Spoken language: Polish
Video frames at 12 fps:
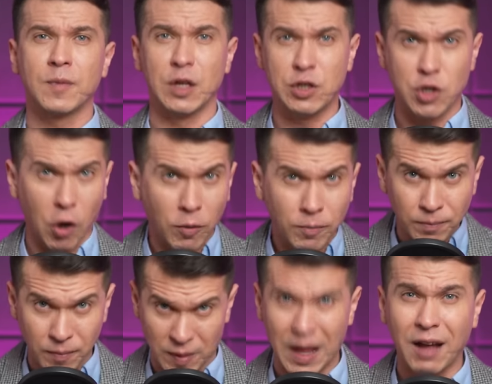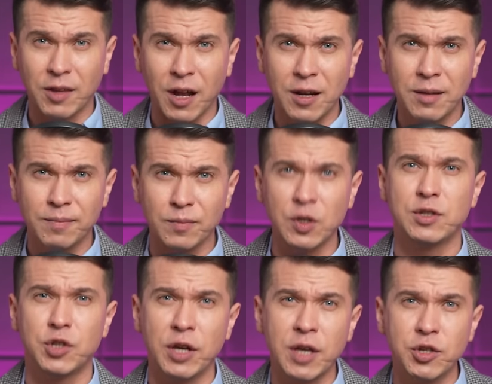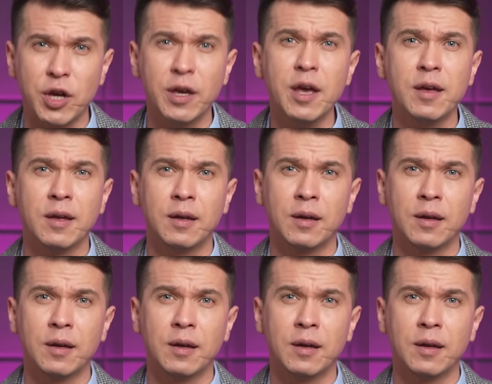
I co? Nadal nic się nie dzieje?